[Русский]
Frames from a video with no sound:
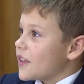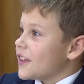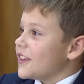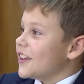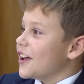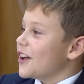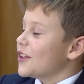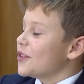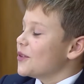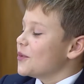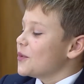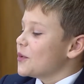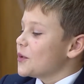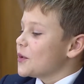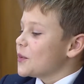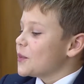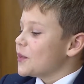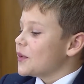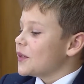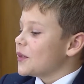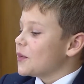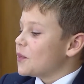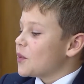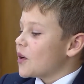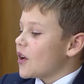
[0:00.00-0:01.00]
Я думаю,
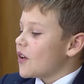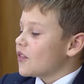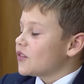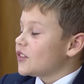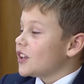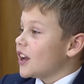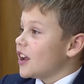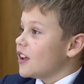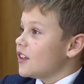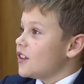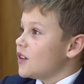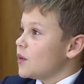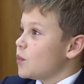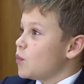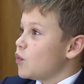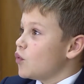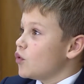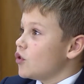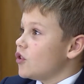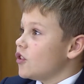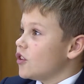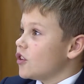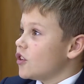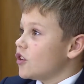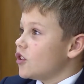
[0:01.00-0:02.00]
был прав третий
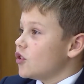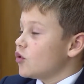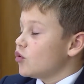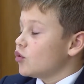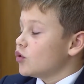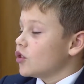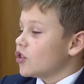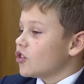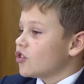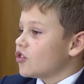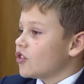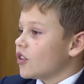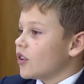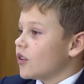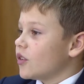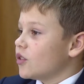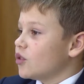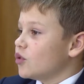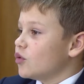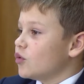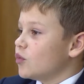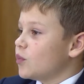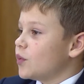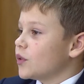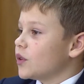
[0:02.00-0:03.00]
путник, юноша.
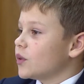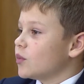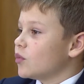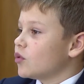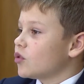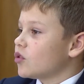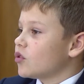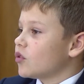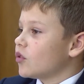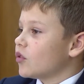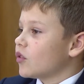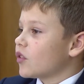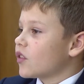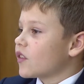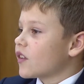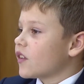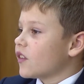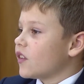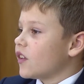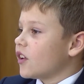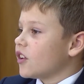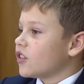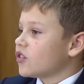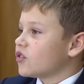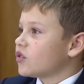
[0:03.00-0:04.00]
Ну, потому что он
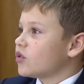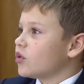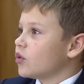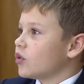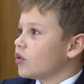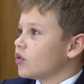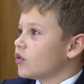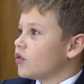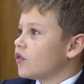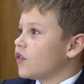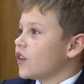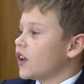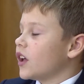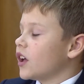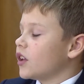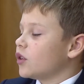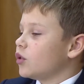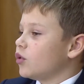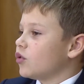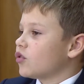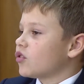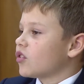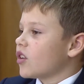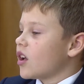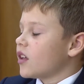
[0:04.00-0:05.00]
сказал, что твоя
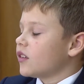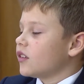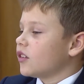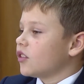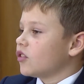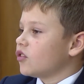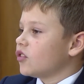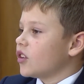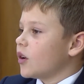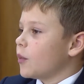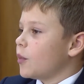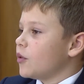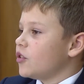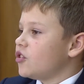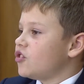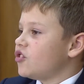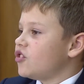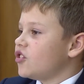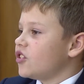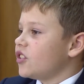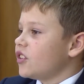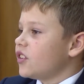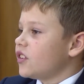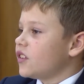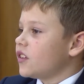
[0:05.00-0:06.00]
душа должна быть
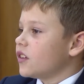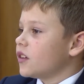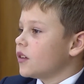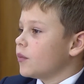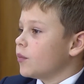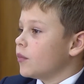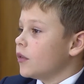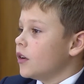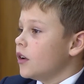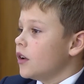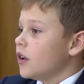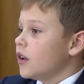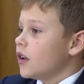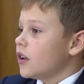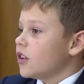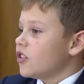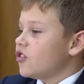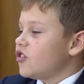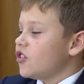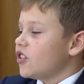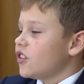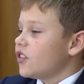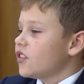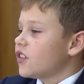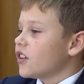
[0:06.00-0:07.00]
чистым –
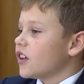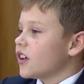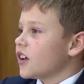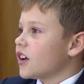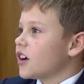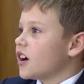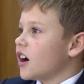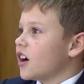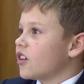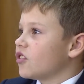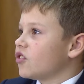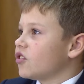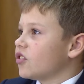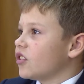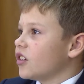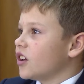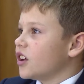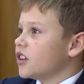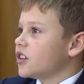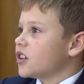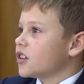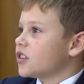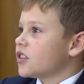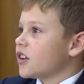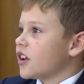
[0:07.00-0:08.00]
чистой, как
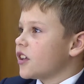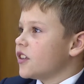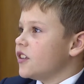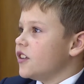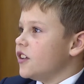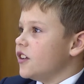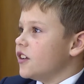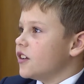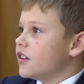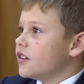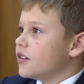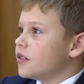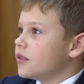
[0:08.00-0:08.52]
этот родник.